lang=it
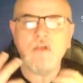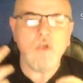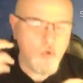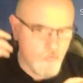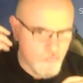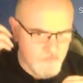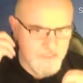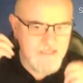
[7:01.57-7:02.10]
con
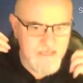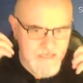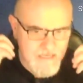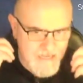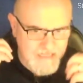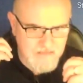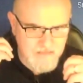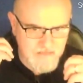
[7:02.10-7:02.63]
degli
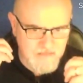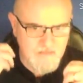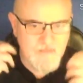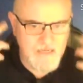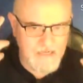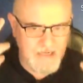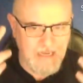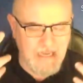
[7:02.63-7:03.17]
innesti
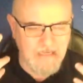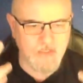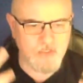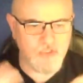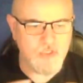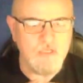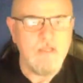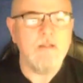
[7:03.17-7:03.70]
meccanici.
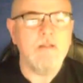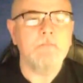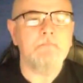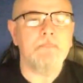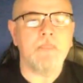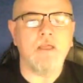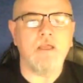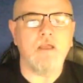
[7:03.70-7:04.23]

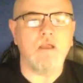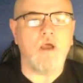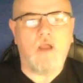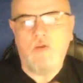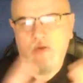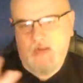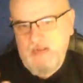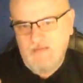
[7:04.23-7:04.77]
Eh,
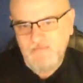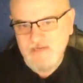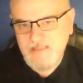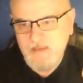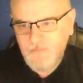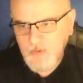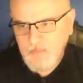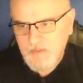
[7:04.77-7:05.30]
allora, la verità
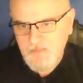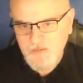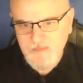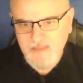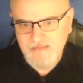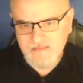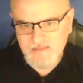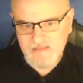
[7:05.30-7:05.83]

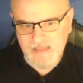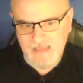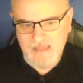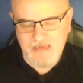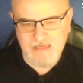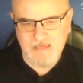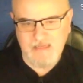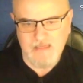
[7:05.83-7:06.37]
probabilmente è
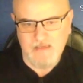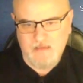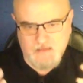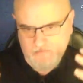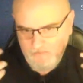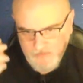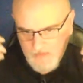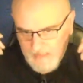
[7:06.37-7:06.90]
che, eh,
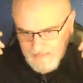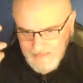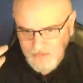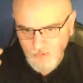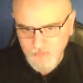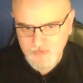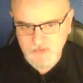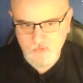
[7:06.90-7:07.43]
andando
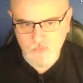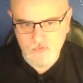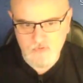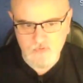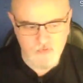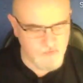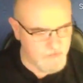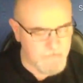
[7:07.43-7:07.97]
per
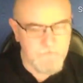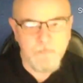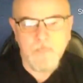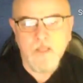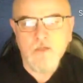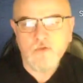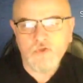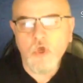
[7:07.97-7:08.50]
deduzione,
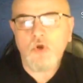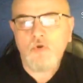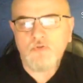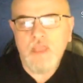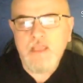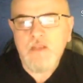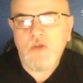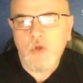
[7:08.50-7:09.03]
sono
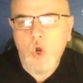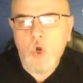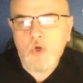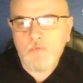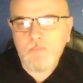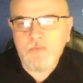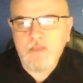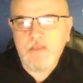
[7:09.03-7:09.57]
dei
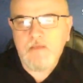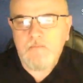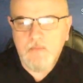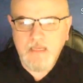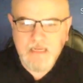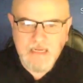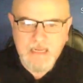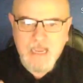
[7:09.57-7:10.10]
corpi
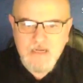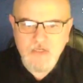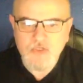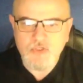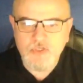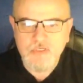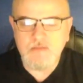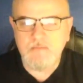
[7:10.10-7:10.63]

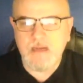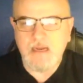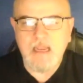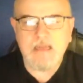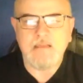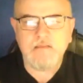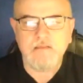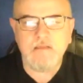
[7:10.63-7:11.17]
meccanici
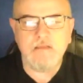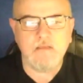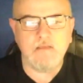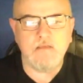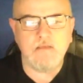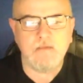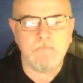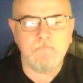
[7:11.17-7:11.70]
magari di,
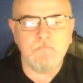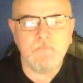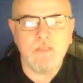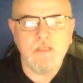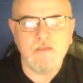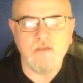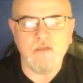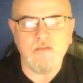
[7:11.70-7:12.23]
eh,
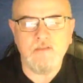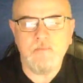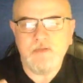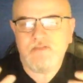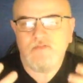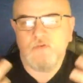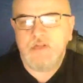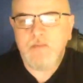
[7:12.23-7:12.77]
di
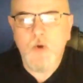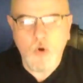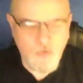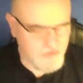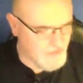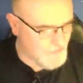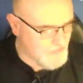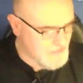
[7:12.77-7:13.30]
persone
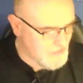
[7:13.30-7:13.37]
morte, quindi in